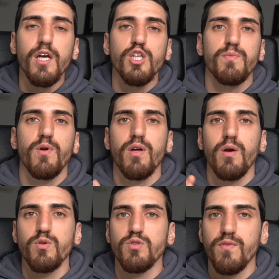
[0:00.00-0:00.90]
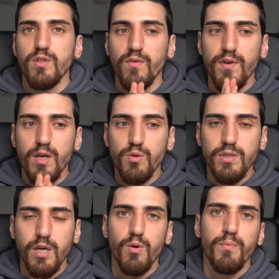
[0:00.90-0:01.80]
Spero che questo video vi
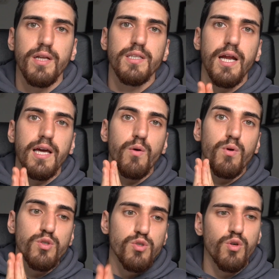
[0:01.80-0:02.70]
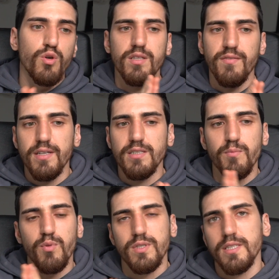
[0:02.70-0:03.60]
aiuti a comprendere anche quali sono le diverse
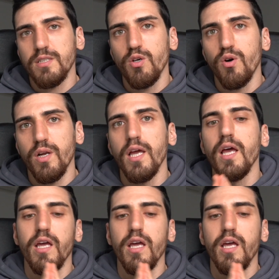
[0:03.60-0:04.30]
impostazioni